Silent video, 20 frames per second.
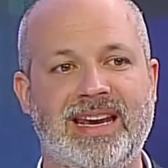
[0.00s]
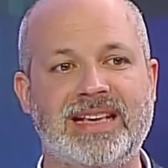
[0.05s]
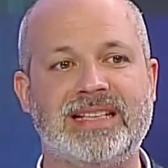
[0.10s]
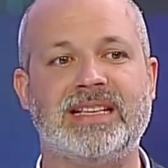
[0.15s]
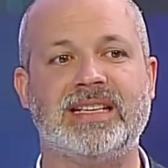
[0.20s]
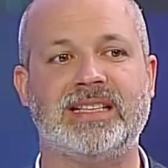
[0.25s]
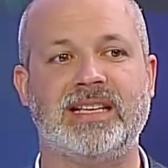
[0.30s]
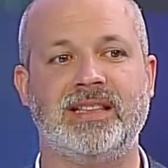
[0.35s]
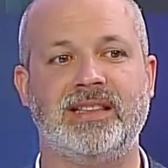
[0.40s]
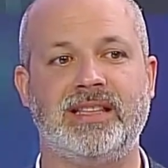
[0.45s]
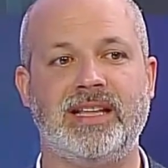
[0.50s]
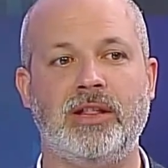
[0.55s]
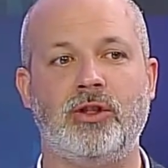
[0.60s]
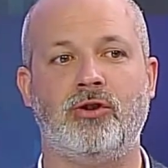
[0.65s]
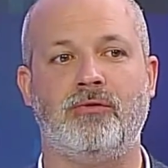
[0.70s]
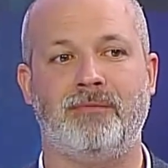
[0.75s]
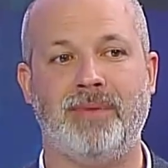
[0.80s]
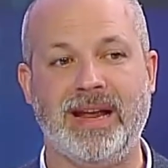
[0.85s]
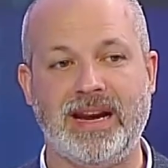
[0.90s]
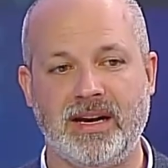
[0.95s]
en ese
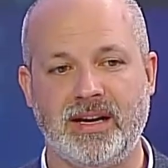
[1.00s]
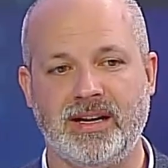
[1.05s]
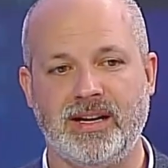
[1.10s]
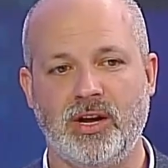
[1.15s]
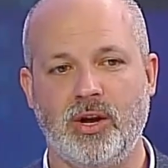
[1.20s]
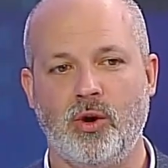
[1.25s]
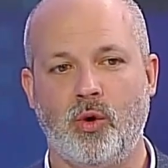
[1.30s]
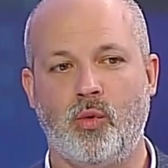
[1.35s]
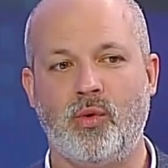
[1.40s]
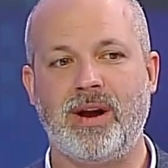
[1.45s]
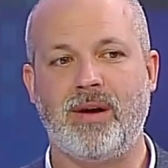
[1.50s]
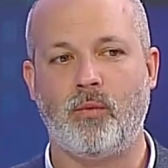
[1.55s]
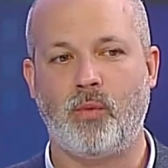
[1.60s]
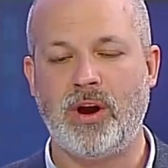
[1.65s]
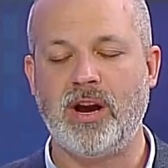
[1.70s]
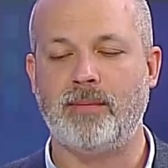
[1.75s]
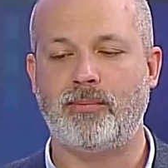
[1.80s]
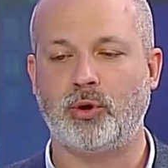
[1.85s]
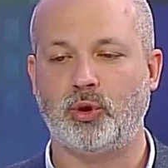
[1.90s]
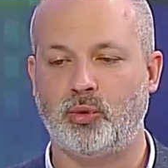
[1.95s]
sentido ven una
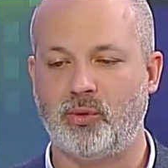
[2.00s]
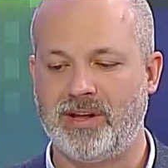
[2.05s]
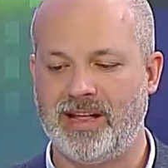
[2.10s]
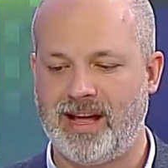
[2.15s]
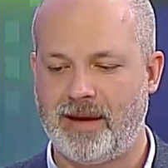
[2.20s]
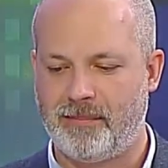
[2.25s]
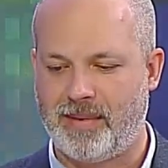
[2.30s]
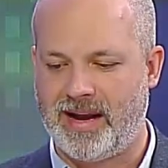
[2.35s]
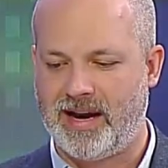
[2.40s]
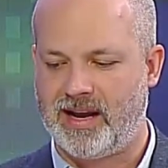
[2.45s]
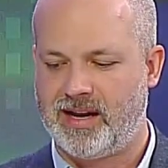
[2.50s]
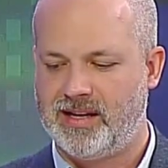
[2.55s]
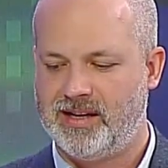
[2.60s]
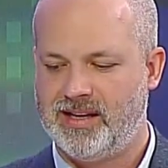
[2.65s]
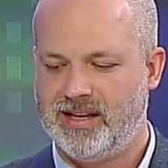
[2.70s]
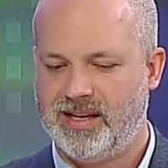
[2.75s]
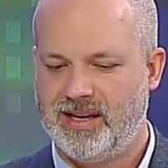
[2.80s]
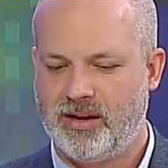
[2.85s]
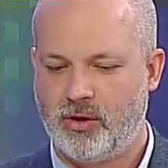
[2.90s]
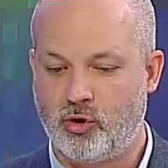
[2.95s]
buena oportunidad para
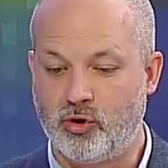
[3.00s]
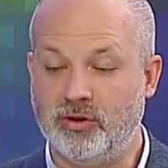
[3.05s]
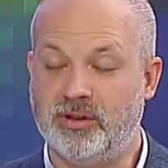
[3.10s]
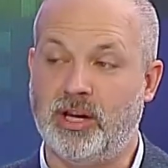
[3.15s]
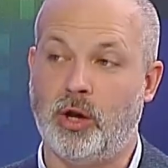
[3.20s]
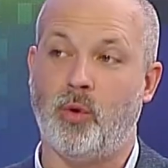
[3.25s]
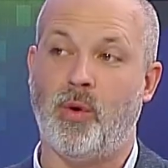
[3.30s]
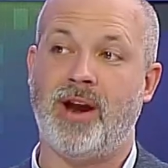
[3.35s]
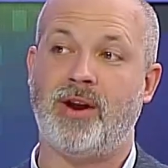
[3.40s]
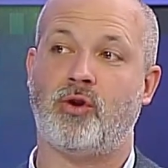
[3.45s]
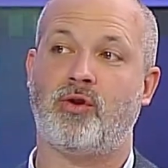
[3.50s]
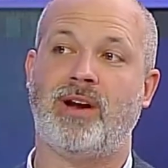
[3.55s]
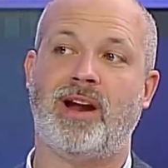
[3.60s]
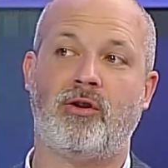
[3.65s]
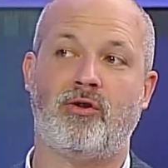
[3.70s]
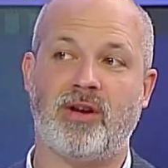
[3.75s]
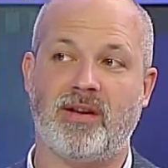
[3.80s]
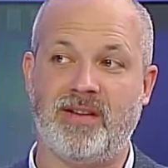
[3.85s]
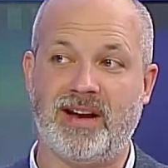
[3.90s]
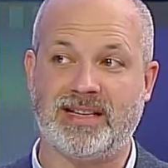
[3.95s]
continuar
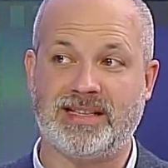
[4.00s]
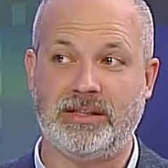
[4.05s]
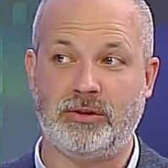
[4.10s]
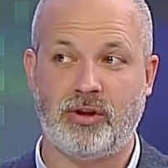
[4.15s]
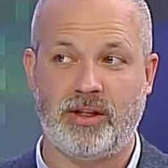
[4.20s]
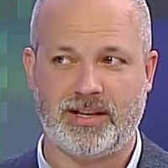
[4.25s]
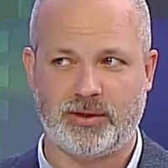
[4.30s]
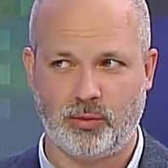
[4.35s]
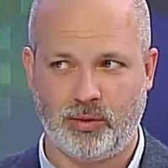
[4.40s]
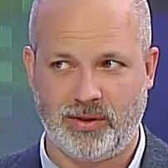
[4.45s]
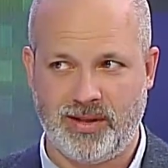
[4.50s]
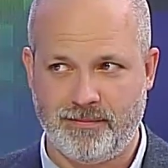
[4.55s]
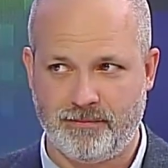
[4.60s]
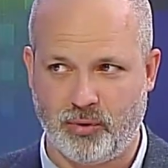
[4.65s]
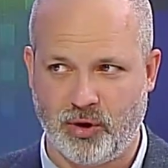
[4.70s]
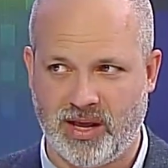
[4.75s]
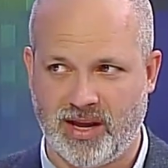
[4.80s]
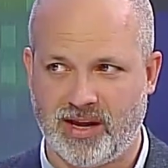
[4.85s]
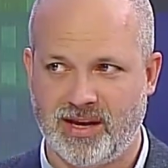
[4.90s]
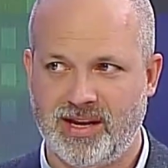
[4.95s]
con algo que vienen haciendo desde hace un
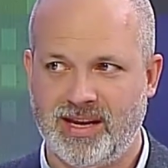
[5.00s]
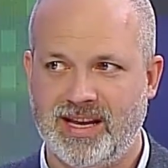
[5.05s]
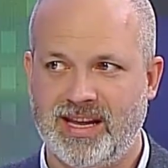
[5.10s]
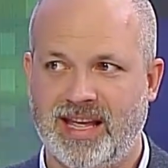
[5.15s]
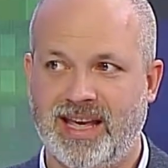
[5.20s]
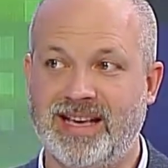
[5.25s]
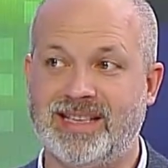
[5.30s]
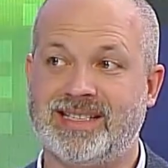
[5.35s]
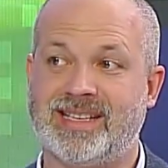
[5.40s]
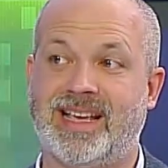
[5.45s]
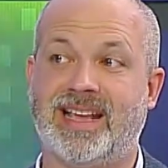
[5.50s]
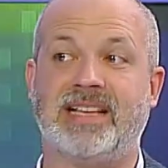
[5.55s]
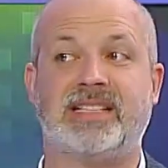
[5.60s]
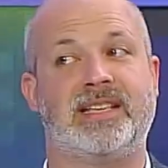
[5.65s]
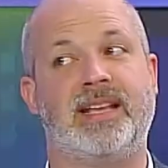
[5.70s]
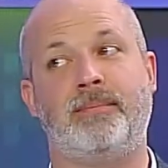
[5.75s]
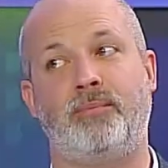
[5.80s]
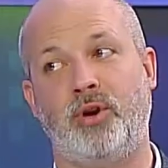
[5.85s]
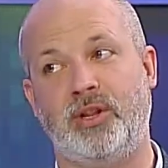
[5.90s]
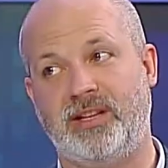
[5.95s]
tiempo ya, que es
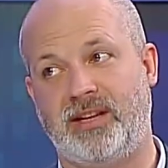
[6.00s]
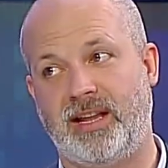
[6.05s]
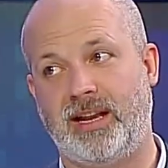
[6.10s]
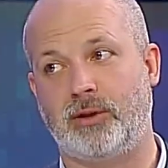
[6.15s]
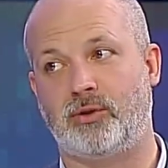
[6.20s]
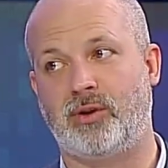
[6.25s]
crecer política